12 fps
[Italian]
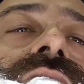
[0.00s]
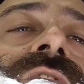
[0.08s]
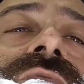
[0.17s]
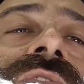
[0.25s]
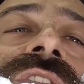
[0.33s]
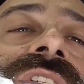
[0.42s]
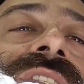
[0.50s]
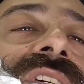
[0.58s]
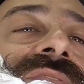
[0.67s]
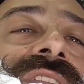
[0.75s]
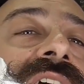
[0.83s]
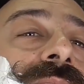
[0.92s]
io non so se
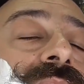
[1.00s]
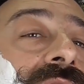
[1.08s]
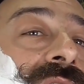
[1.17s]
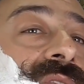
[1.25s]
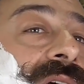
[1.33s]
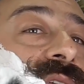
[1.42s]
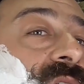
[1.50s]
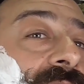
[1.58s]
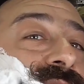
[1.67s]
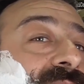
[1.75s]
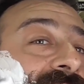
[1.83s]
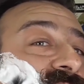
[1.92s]
di venire a piove.
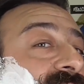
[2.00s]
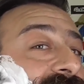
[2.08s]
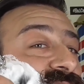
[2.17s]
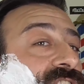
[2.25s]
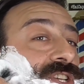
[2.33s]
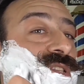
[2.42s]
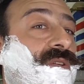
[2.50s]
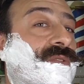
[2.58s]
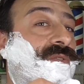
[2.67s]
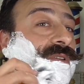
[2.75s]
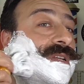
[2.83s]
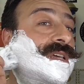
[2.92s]
Ieri è passata la freccia
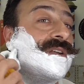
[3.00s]
tricolore